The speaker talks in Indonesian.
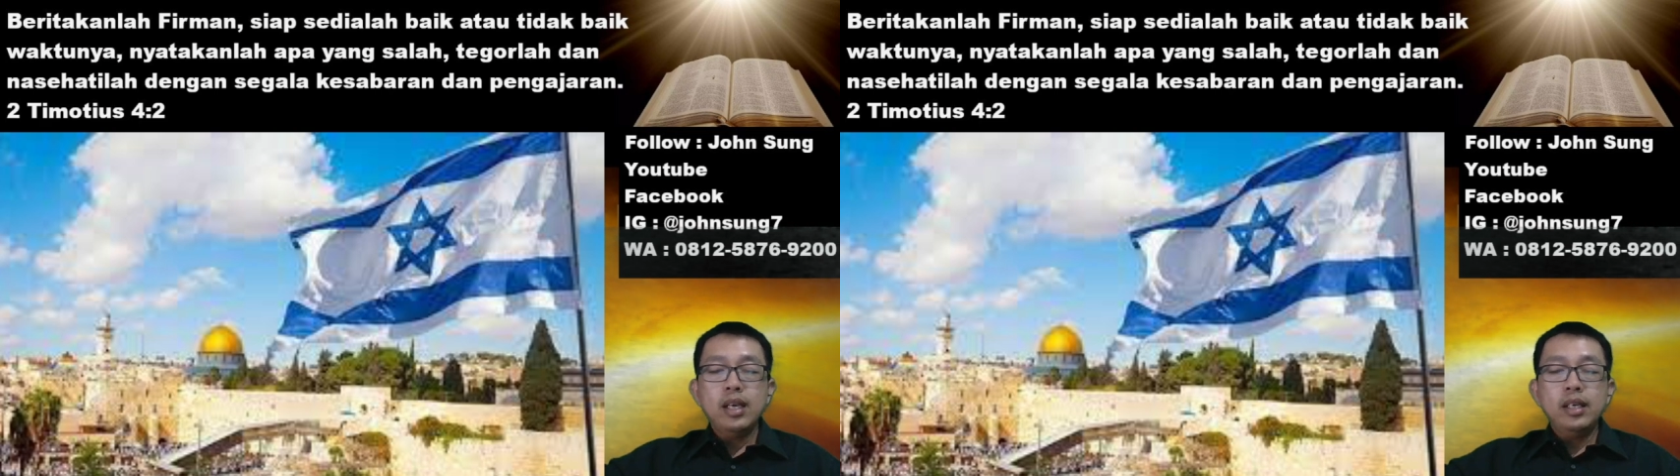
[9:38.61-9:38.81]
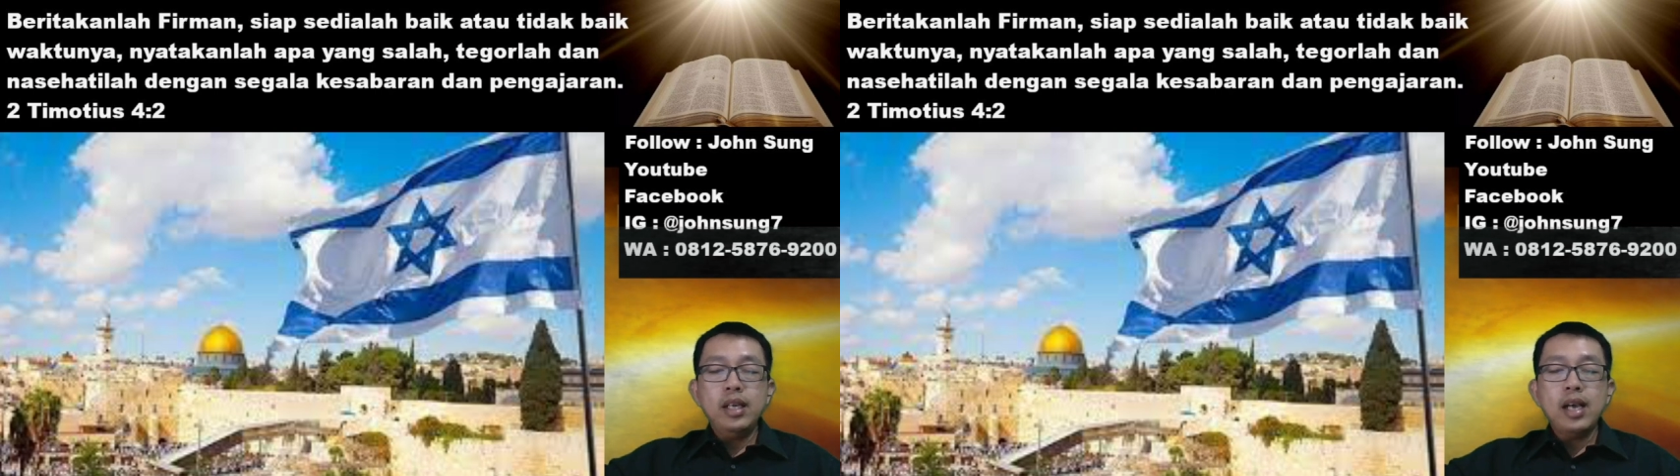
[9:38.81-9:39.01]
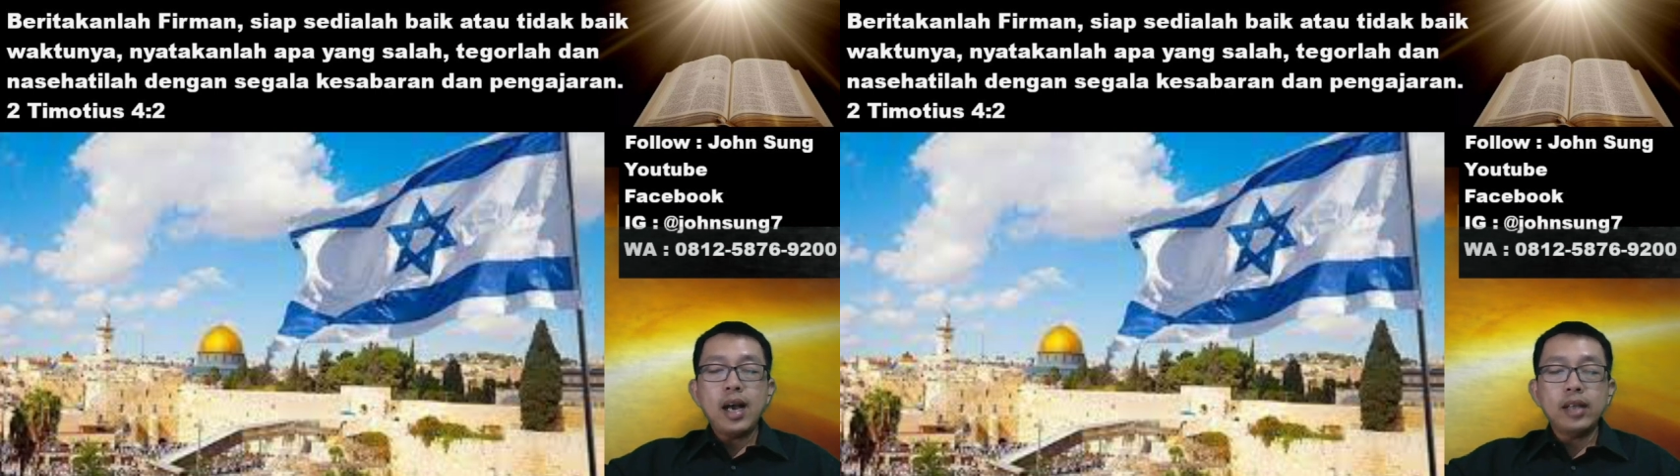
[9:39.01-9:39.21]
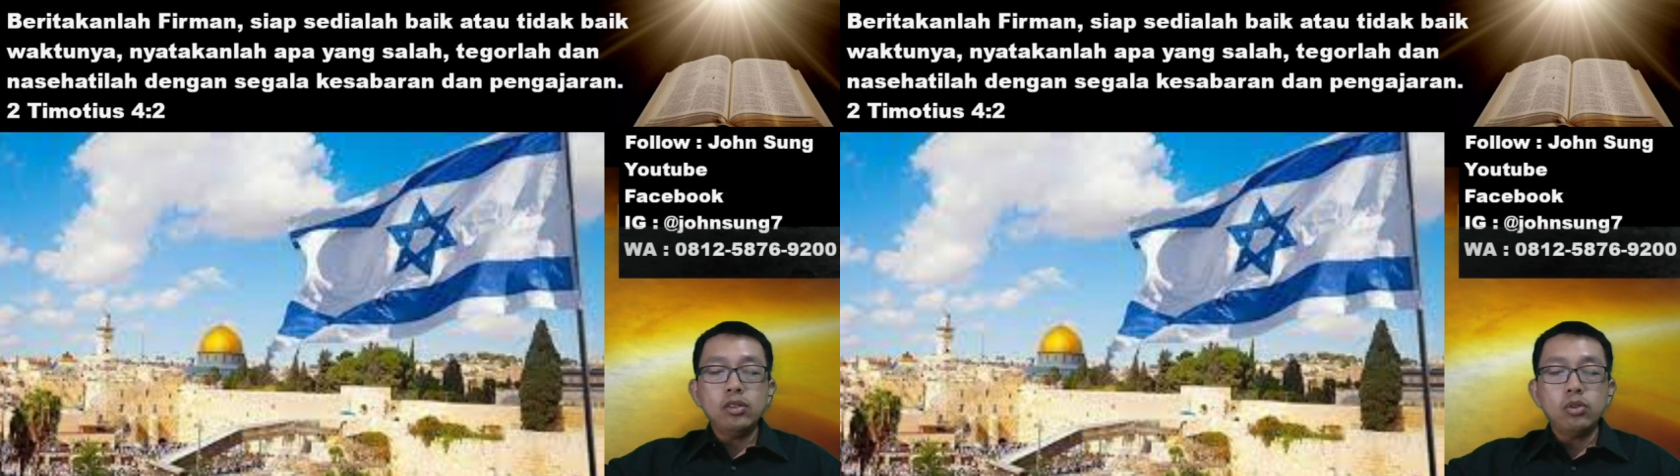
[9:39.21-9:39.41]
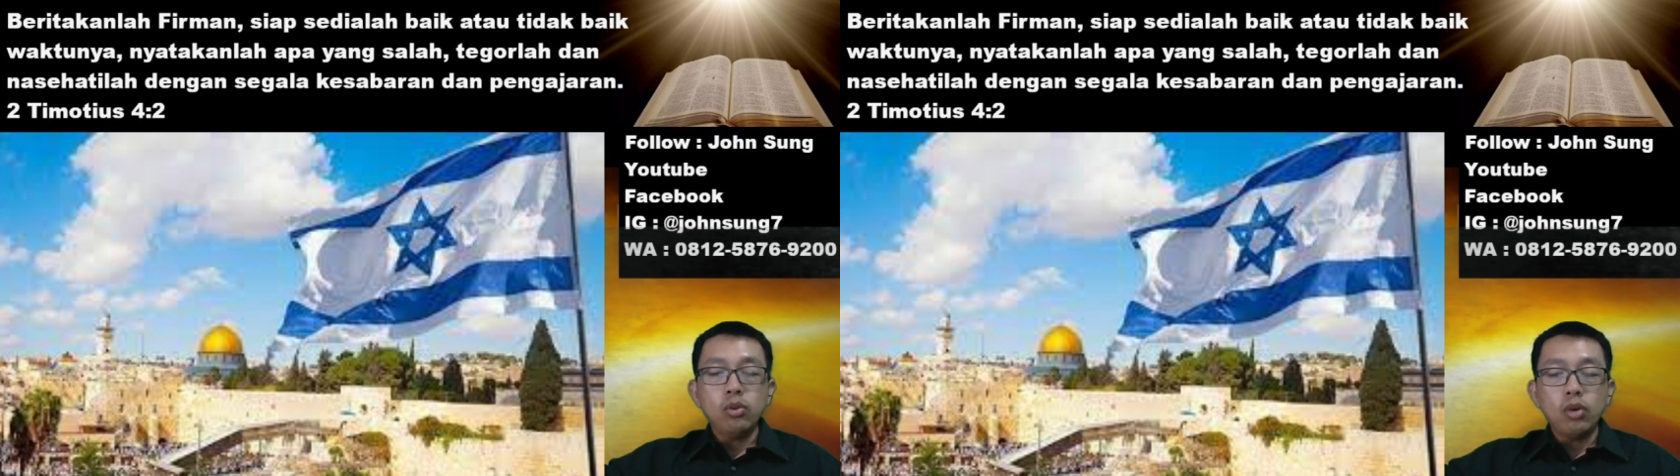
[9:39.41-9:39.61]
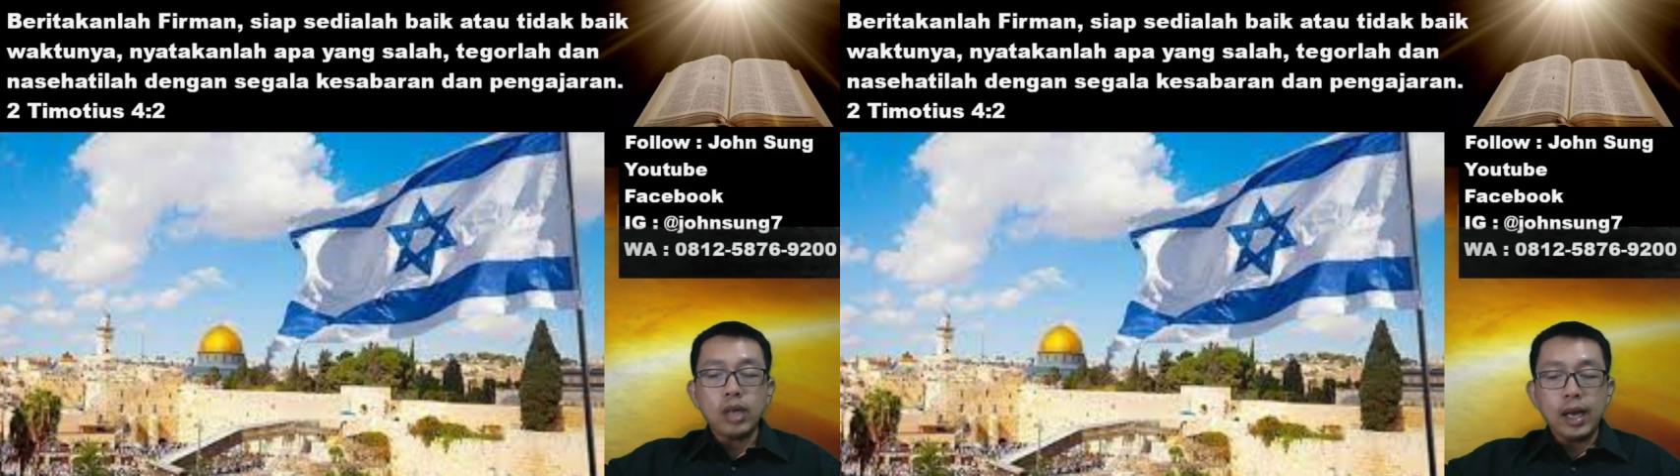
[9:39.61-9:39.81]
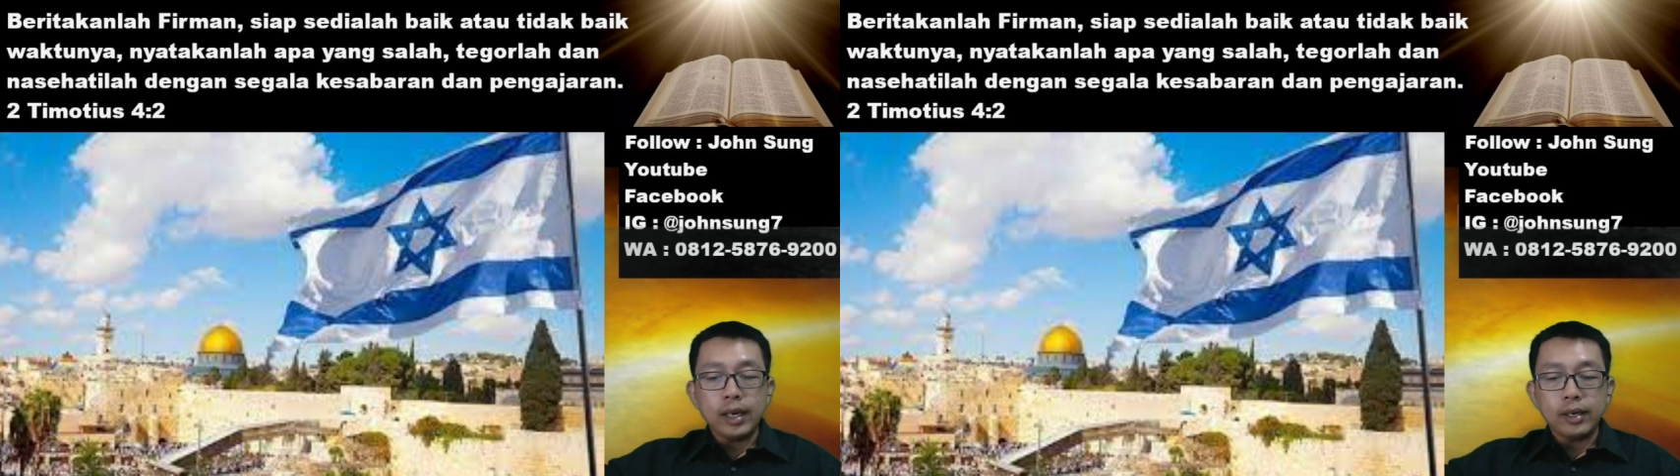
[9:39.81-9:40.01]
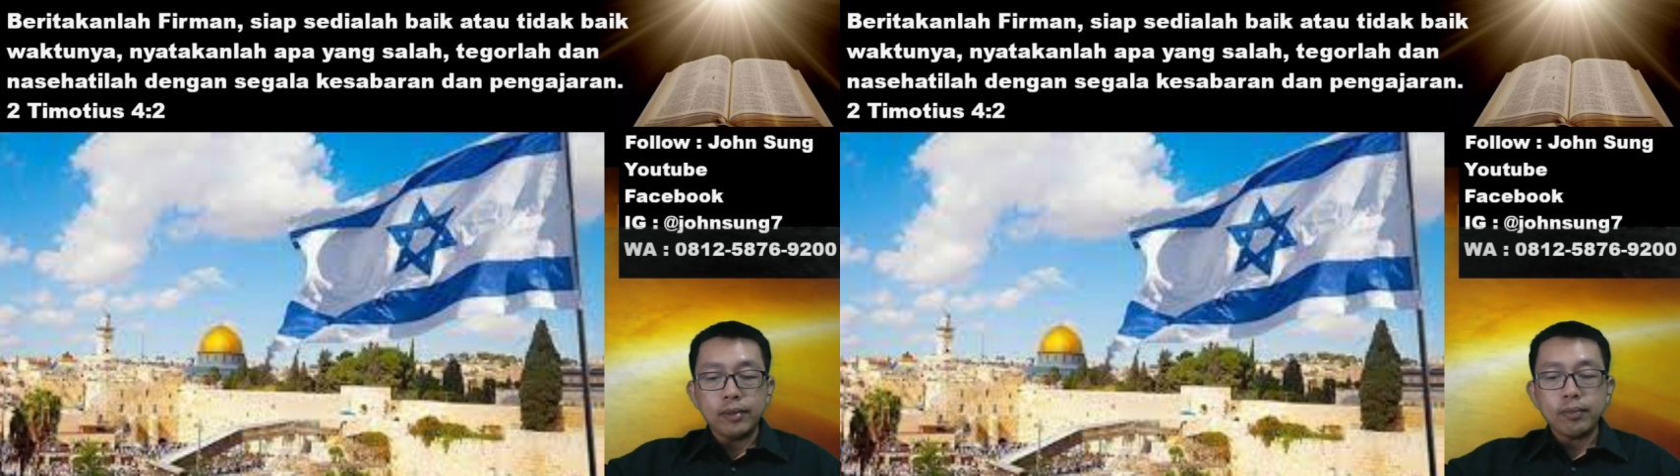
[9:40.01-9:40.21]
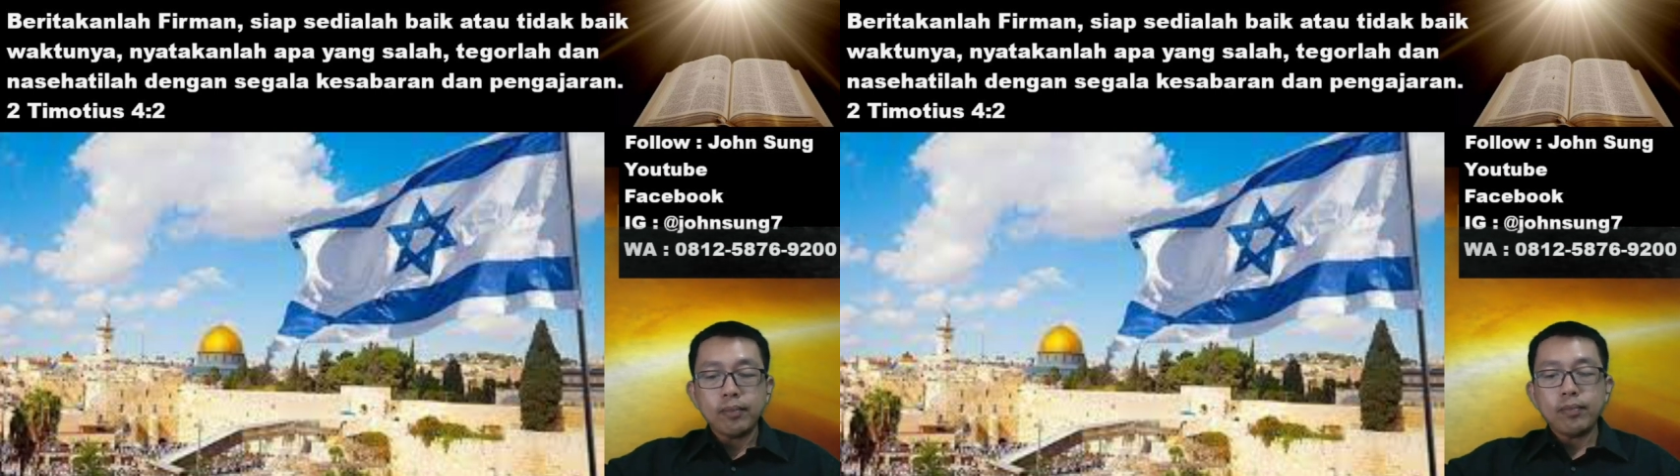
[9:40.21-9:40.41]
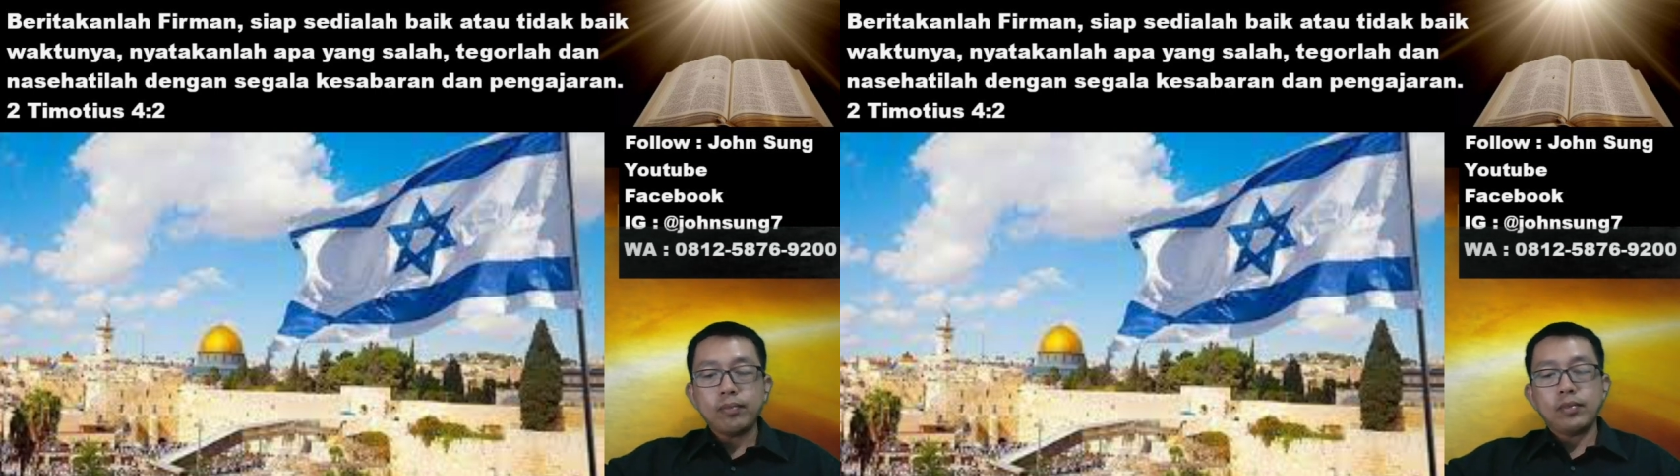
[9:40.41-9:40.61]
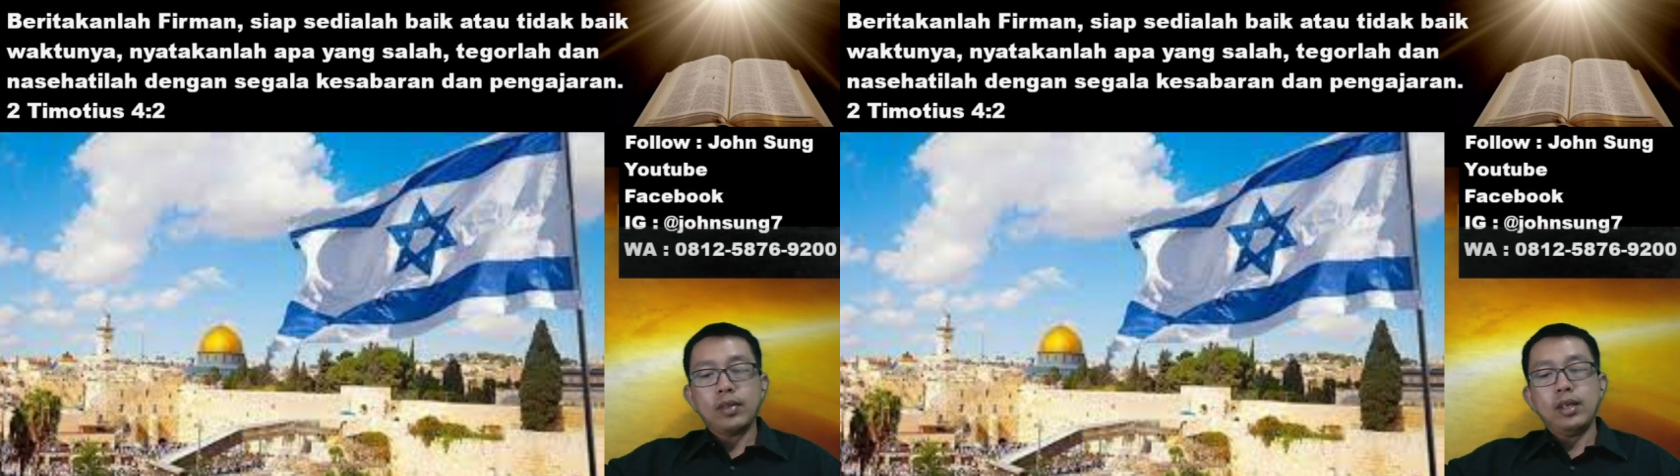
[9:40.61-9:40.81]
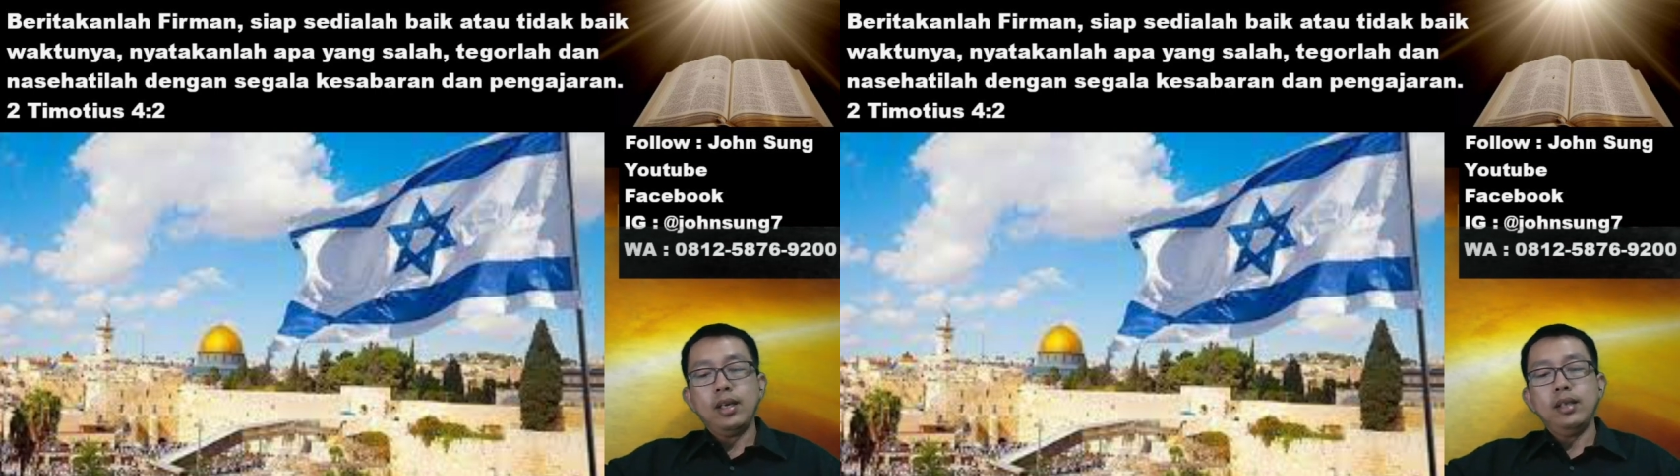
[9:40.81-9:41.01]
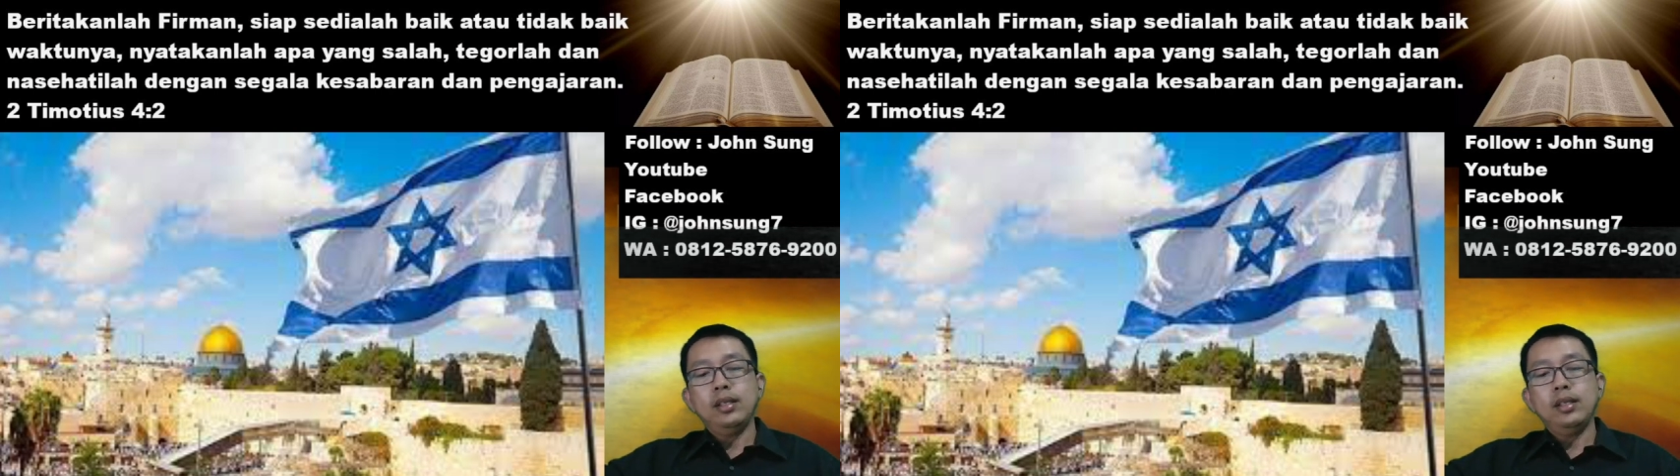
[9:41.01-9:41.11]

dihancurkan. Ya.